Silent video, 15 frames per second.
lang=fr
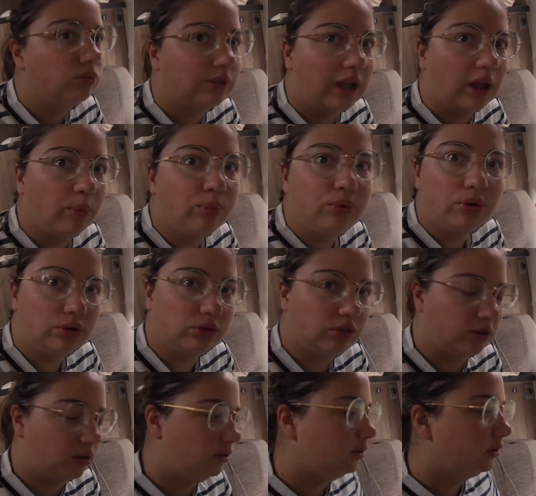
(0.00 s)
on a un peu le
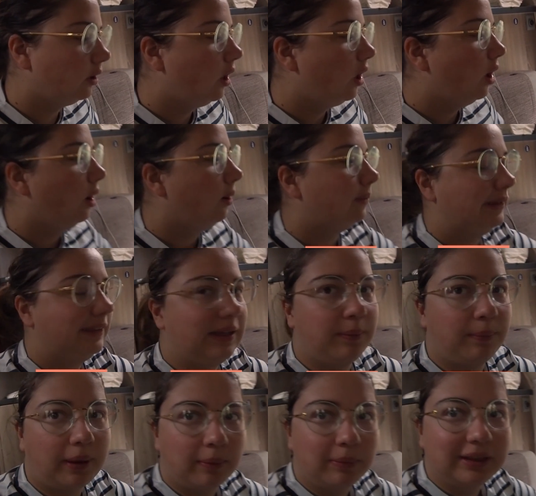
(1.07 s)
temps. Moi, ça
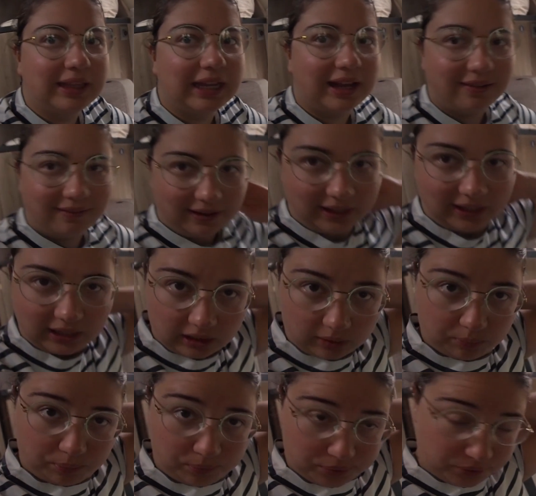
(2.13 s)
me permet de travailler
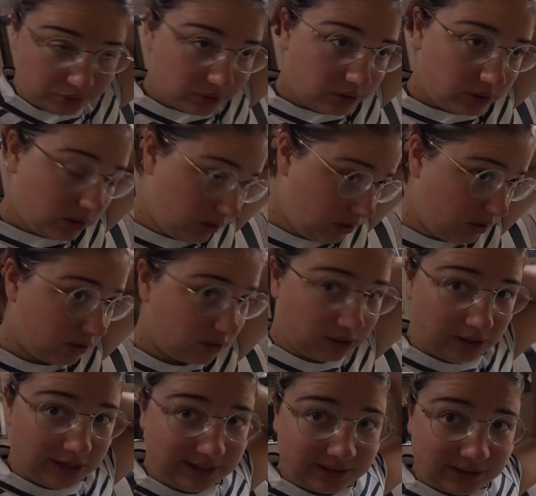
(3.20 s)
un peu.
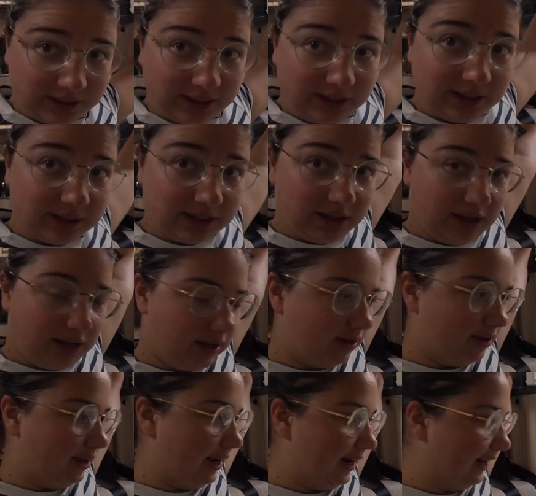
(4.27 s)
Alors là, Cédric est
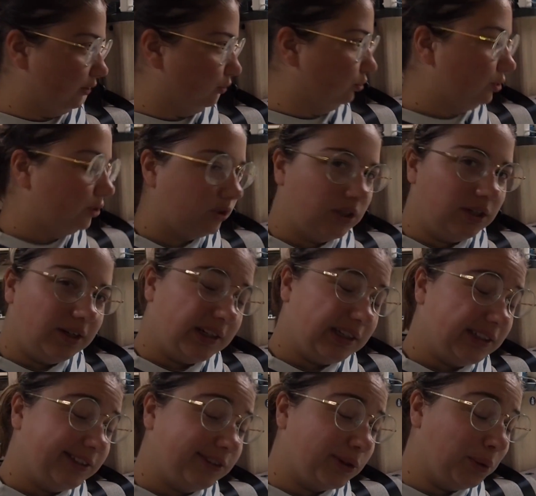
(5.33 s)
euh, à la douche,
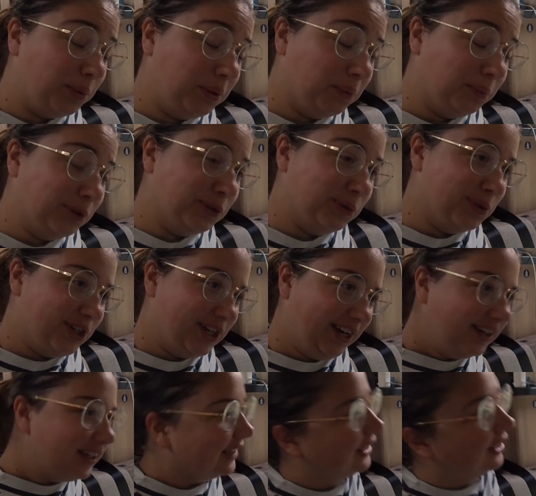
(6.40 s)
parce que oui, on peut se
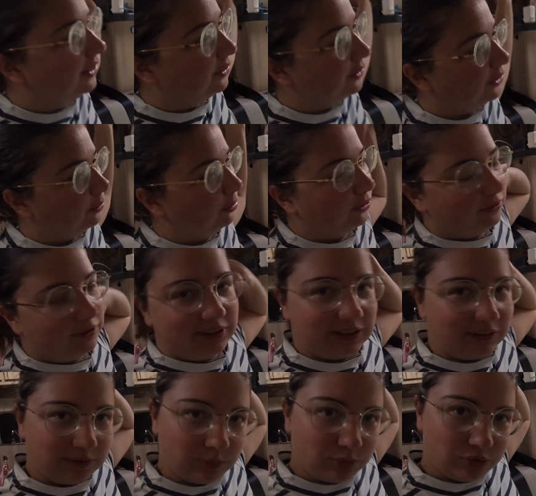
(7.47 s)
doucher. On en profite,
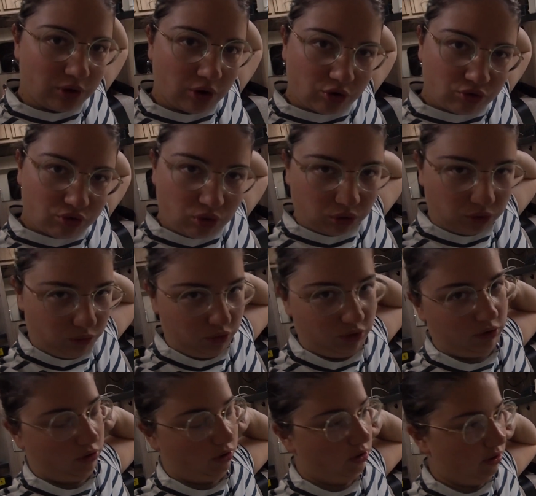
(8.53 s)
ça fait plusieurs jours,
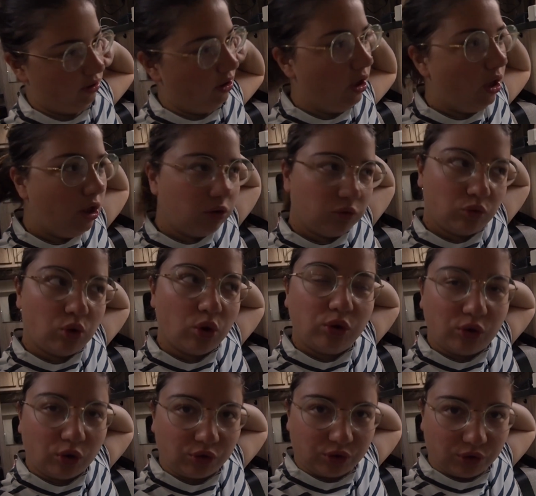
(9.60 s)
donc euh, de
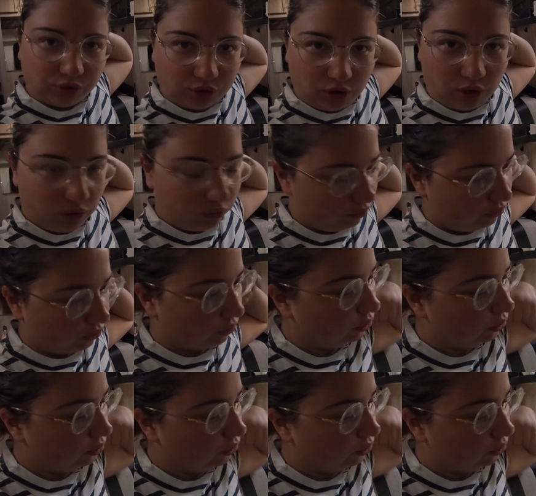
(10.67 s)
temps en temps, on se